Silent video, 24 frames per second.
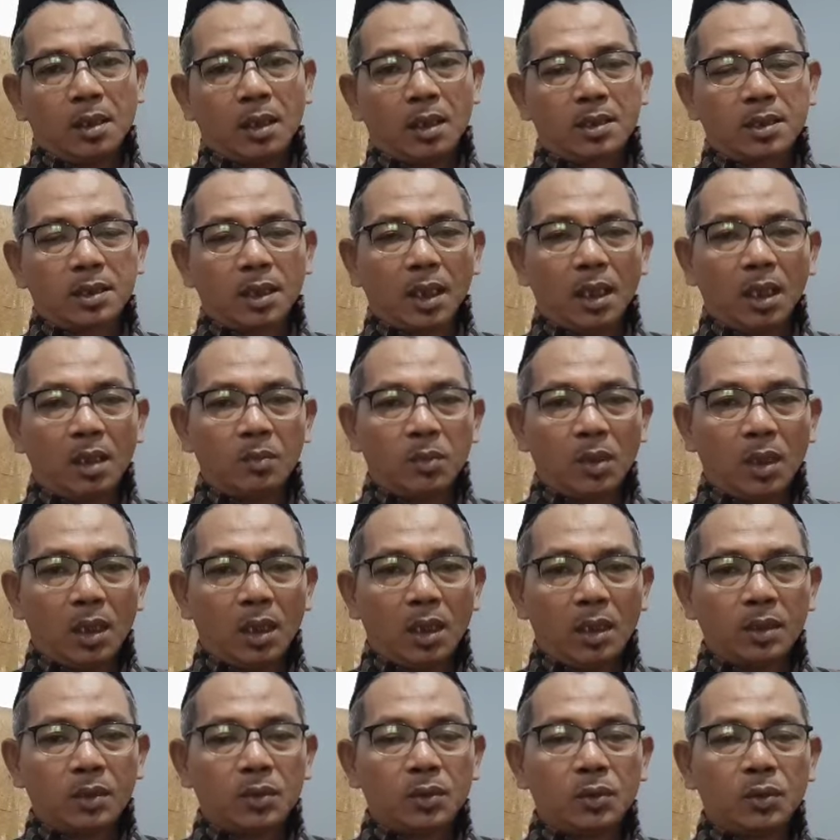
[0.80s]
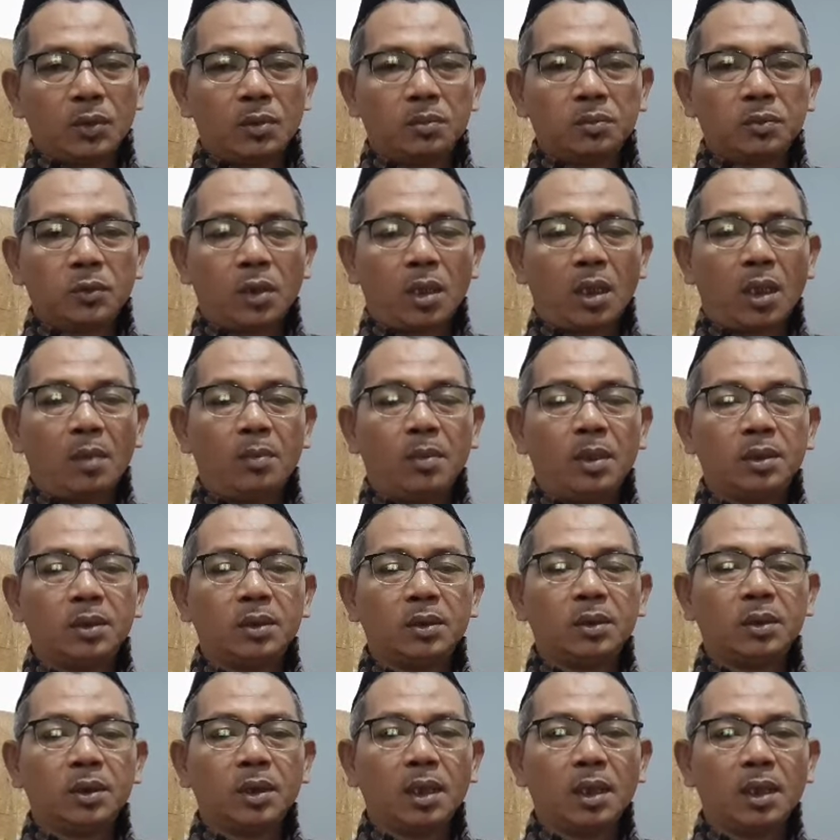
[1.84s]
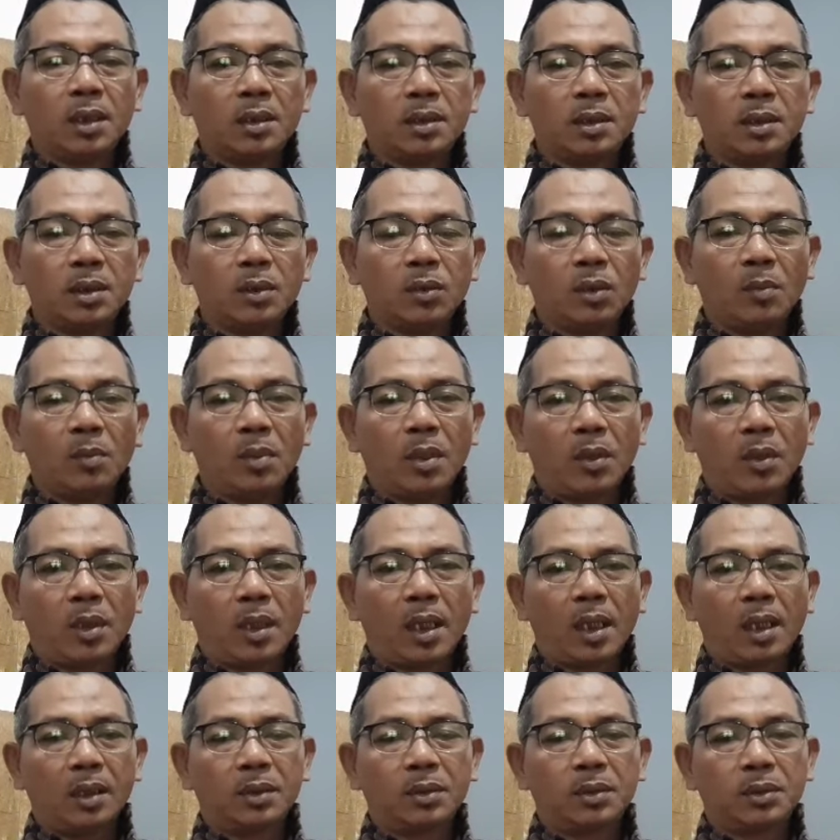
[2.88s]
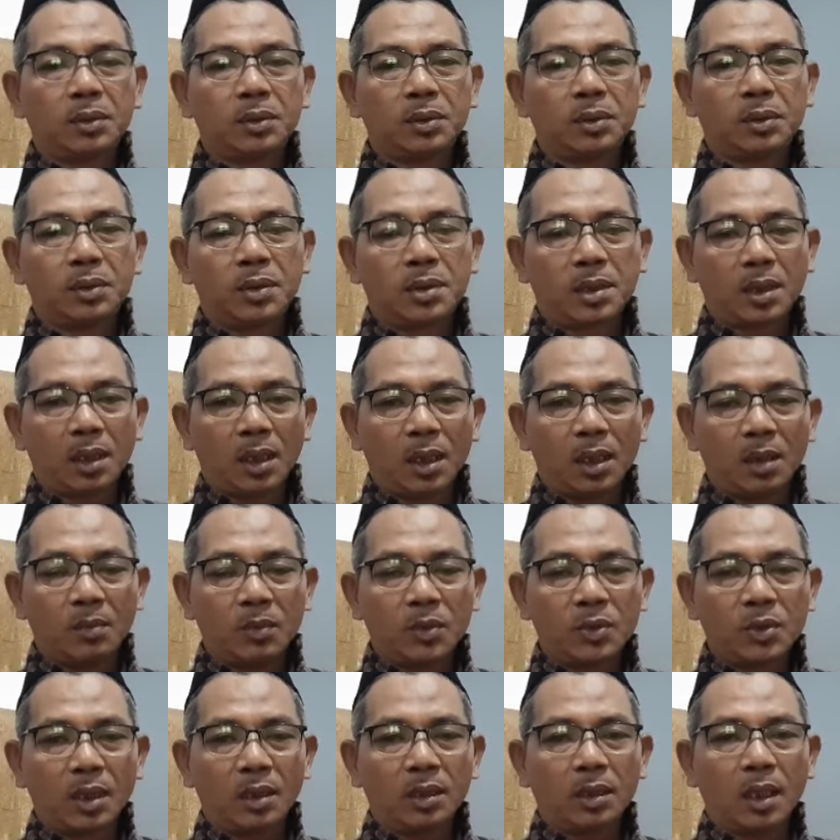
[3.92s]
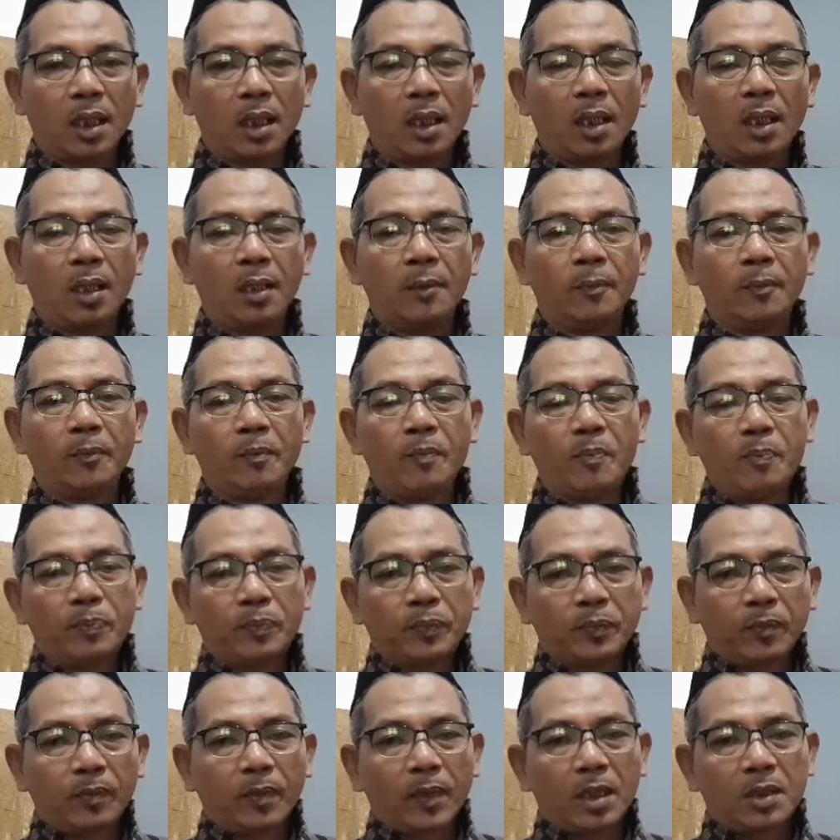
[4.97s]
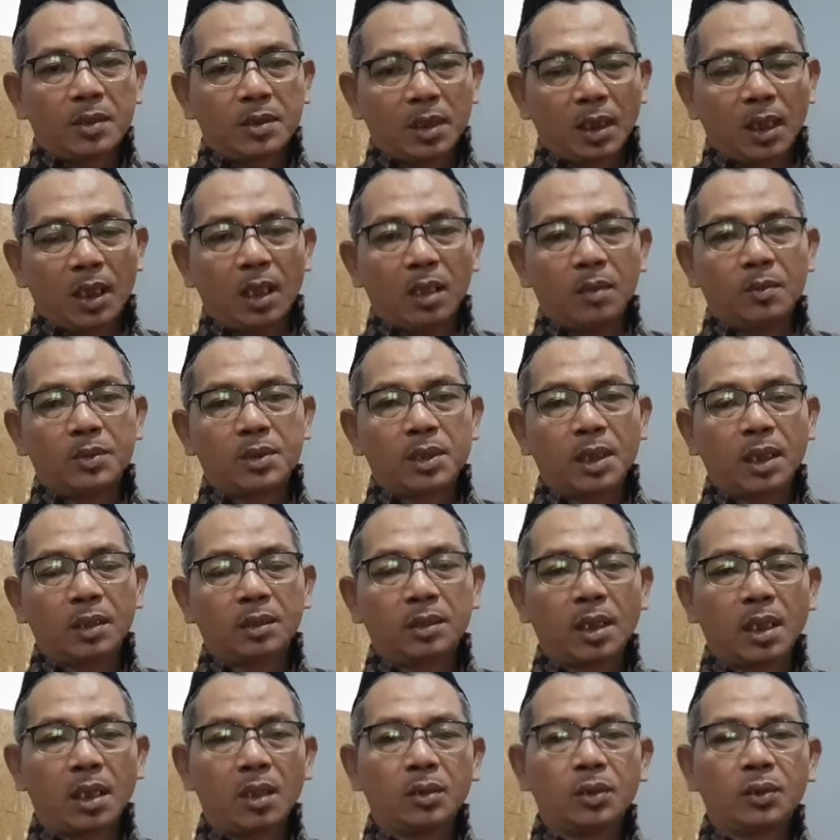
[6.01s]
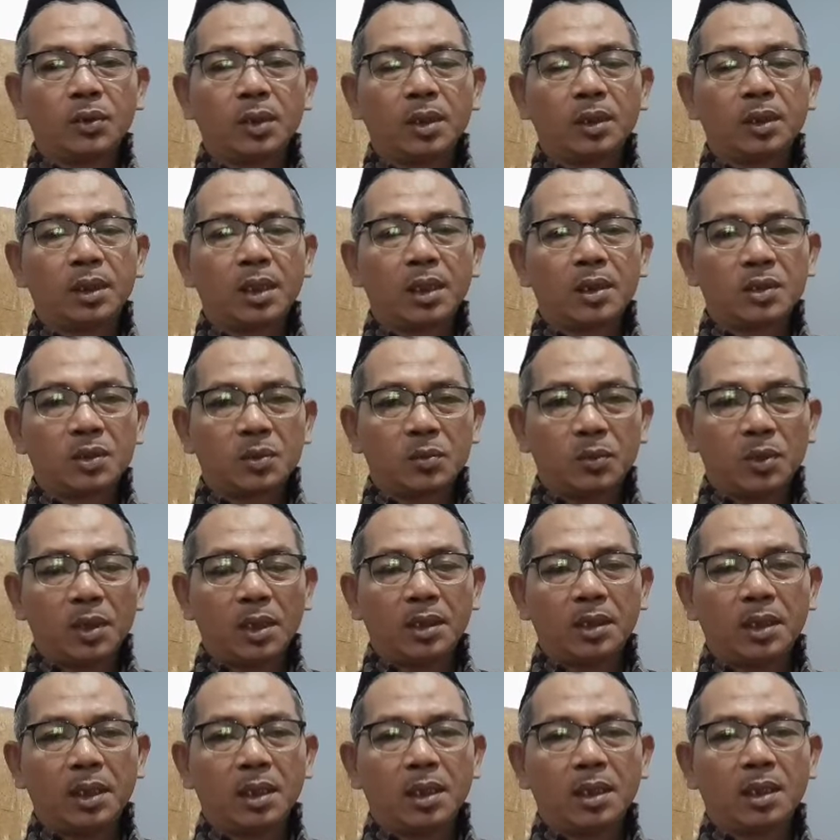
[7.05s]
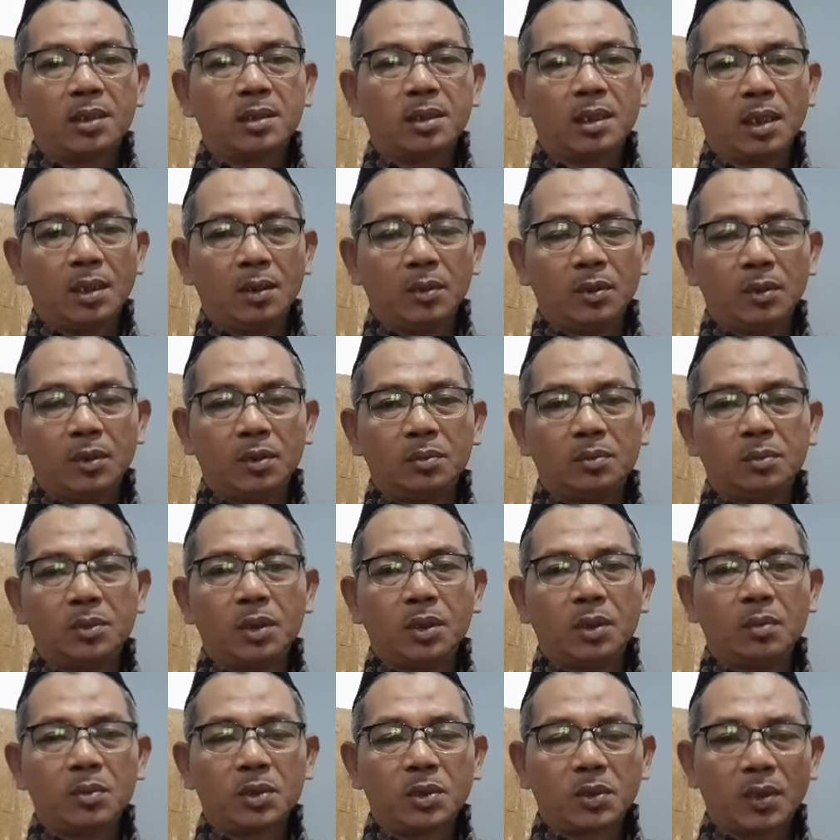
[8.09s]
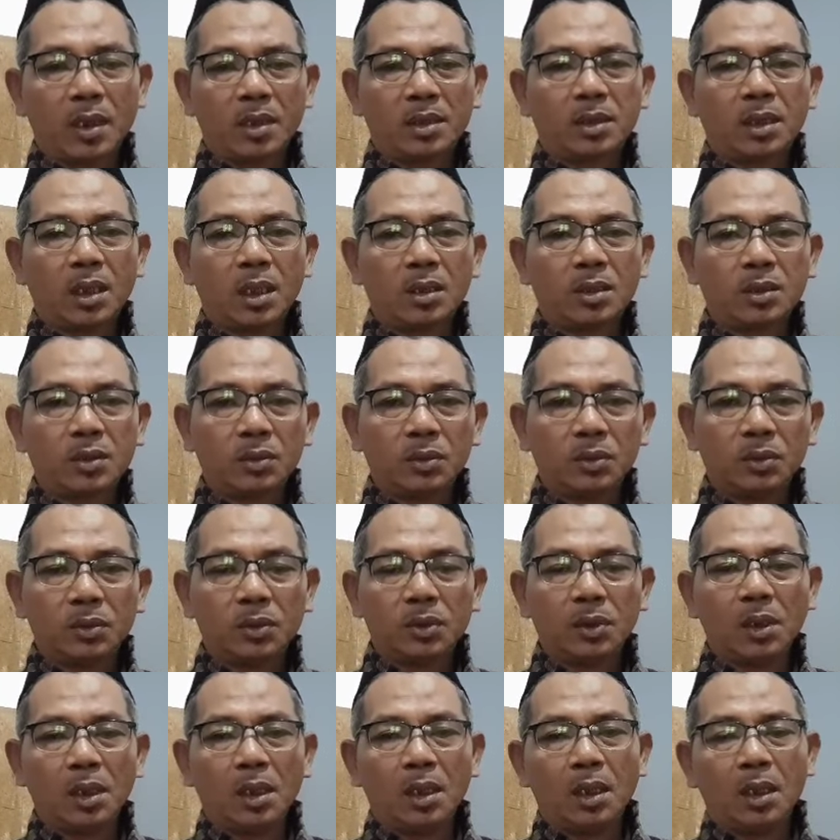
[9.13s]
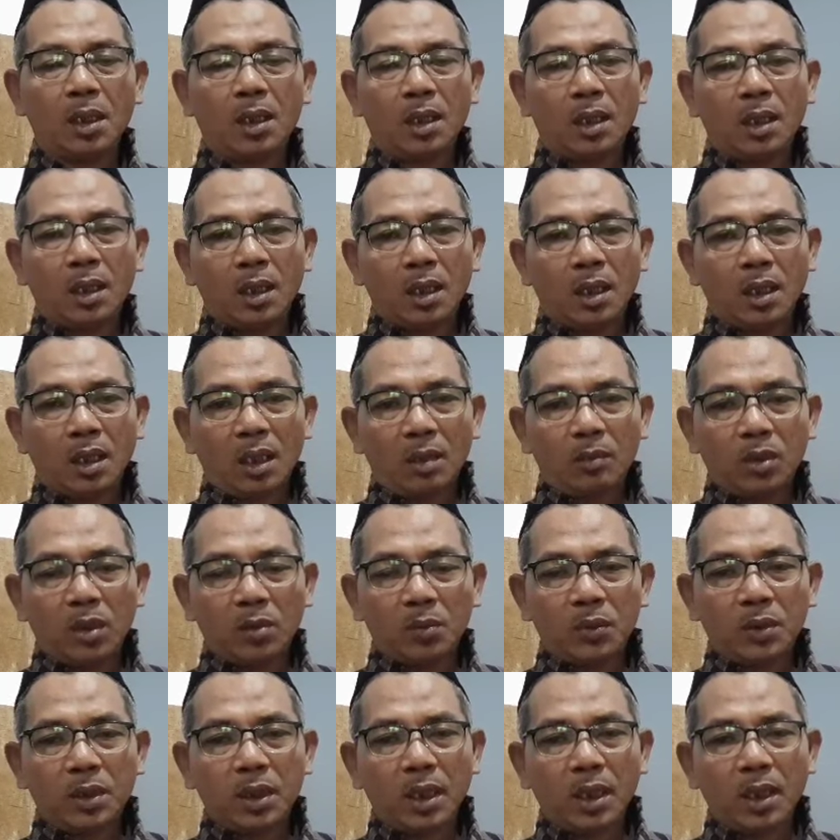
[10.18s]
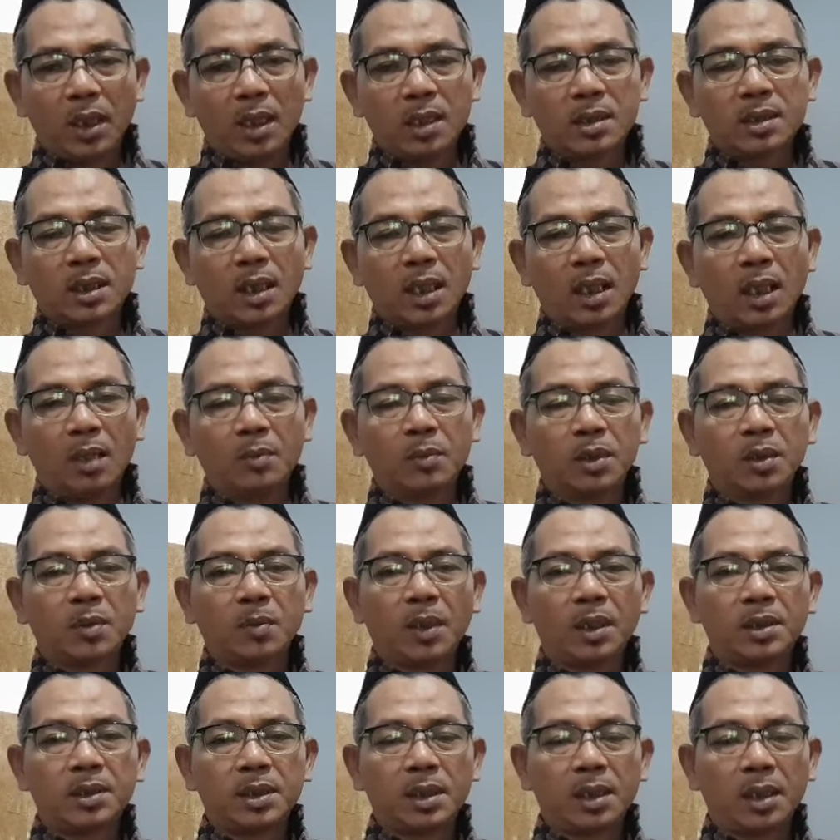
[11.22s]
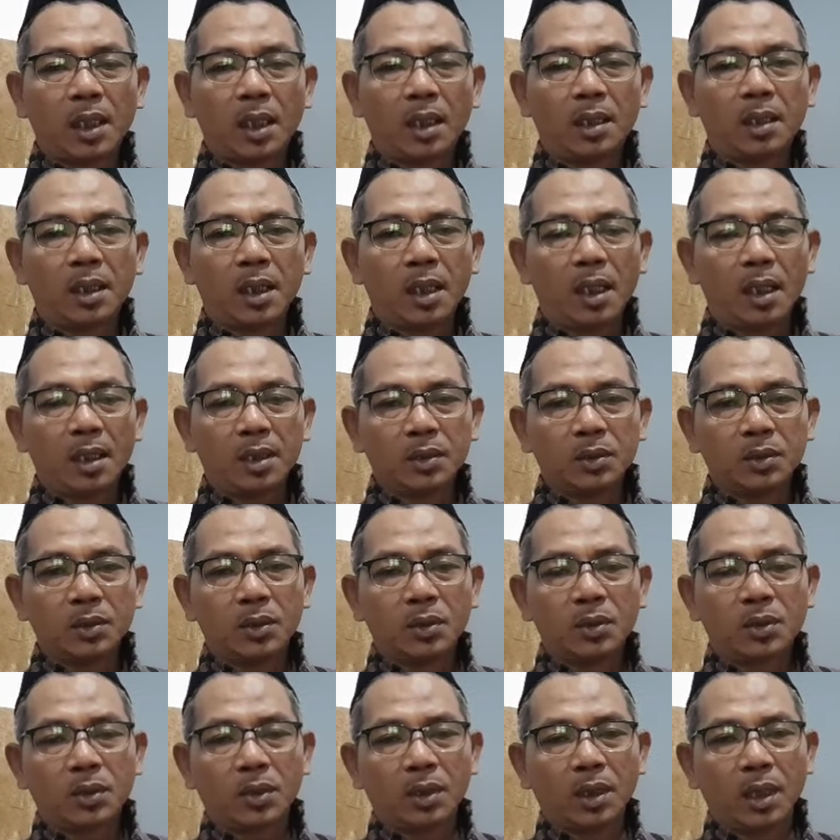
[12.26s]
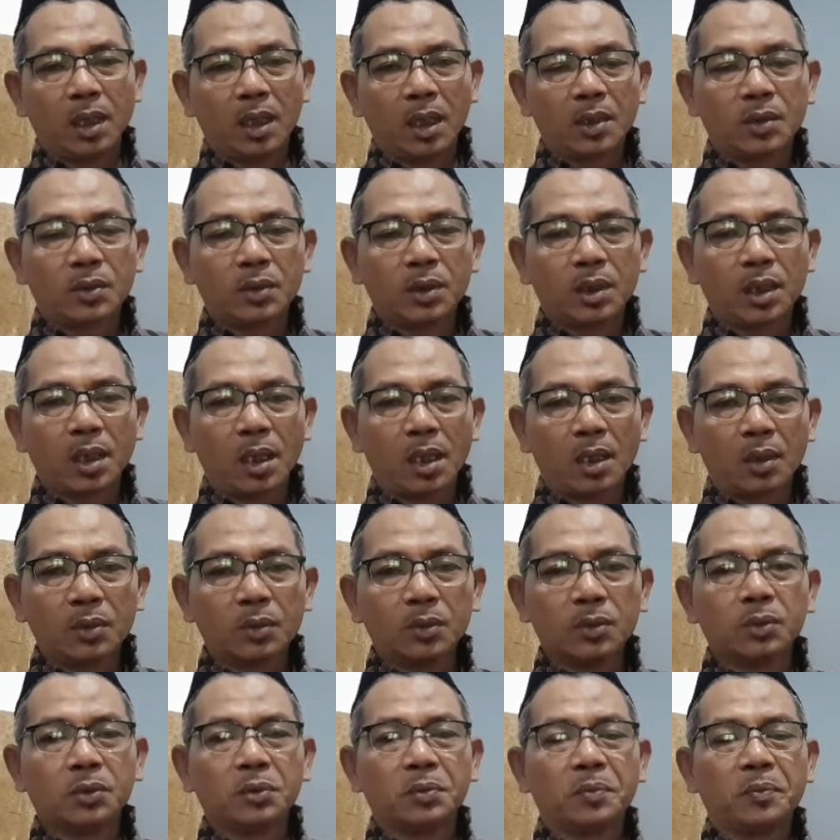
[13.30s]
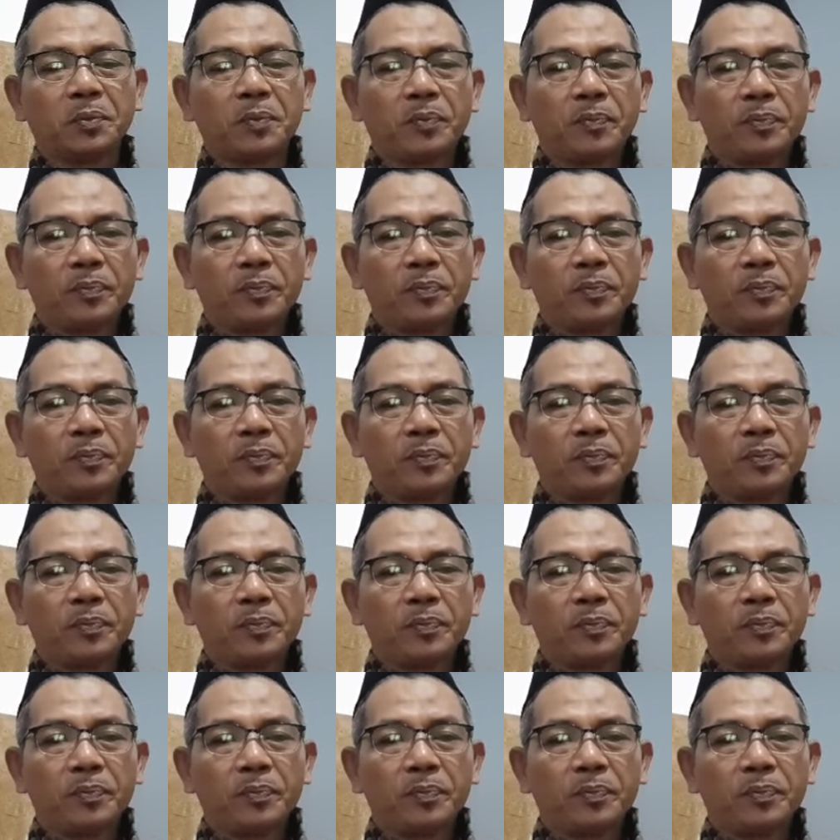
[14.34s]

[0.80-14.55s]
Assalamualaikum warahmatullahi wabarakatuh. Salam Nusantara, salam sejahtera untuk kita semuanya. Salam Om Swastiastu, Namo Buddhaya, salam kebajikan rahayu. Saudara-saudaraku,